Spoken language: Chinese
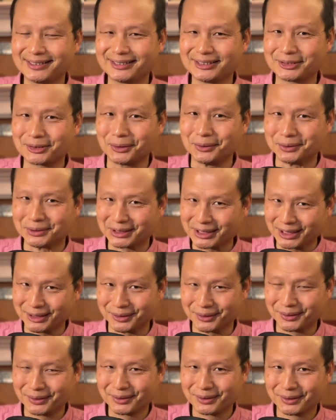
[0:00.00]
重症，
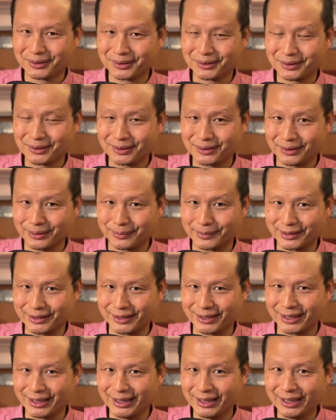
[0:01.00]
对不
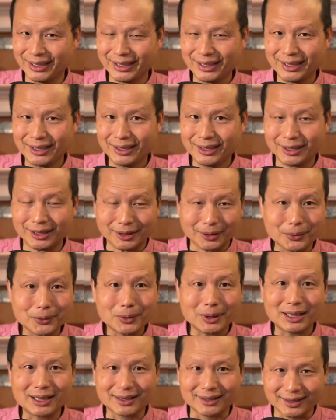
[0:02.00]
对？何
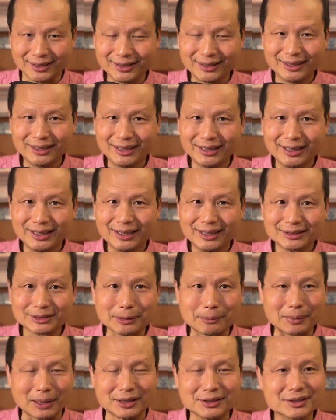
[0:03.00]
况呢，这
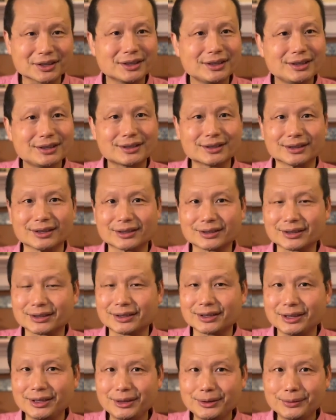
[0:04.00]
个百分之一指的是
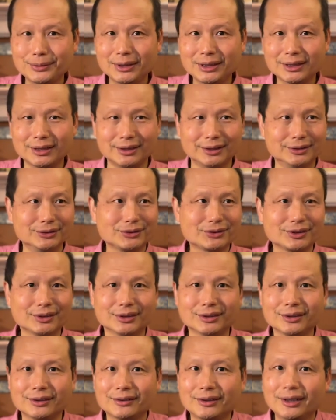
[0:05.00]
低危的人
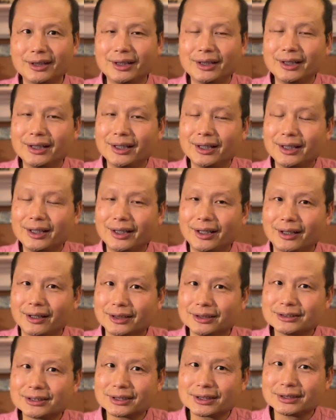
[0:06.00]
群，
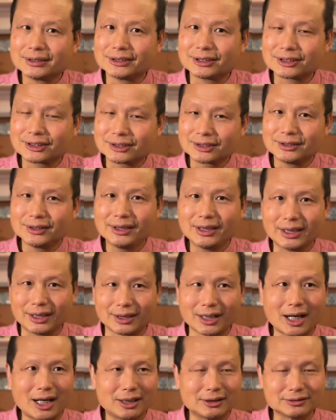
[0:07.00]
而这个试验
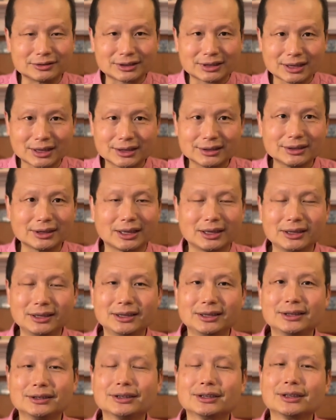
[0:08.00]
号称呢
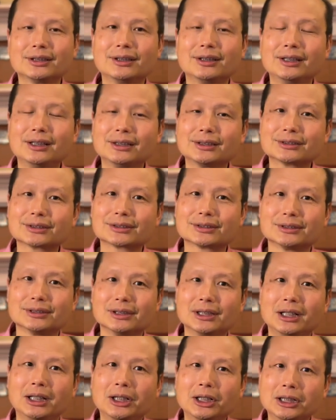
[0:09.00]
是
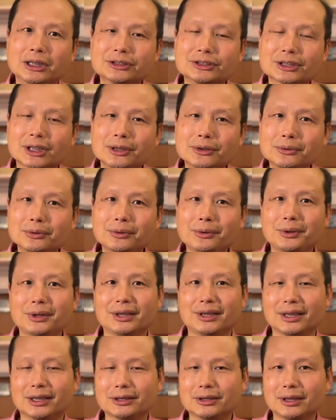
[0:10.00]
针对
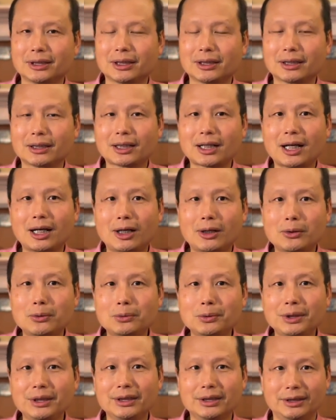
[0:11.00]
的高
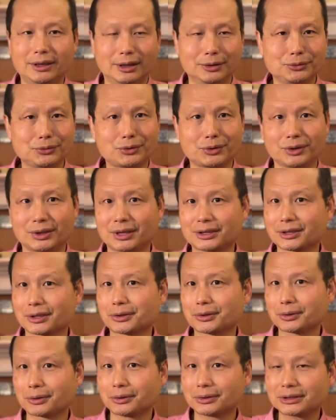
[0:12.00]
危的人群，那这个
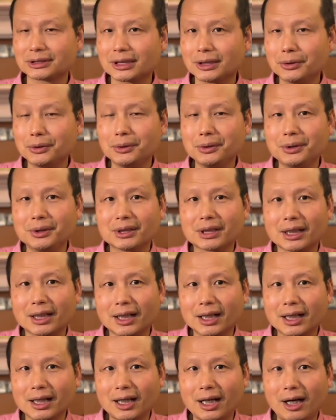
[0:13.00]
重症率应该
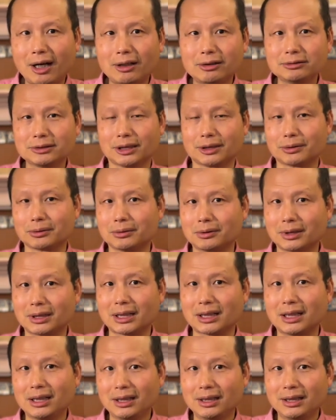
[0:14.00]
高的多
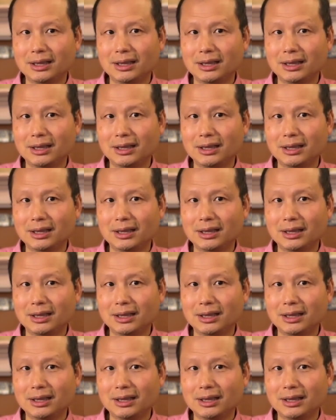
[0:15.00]
了，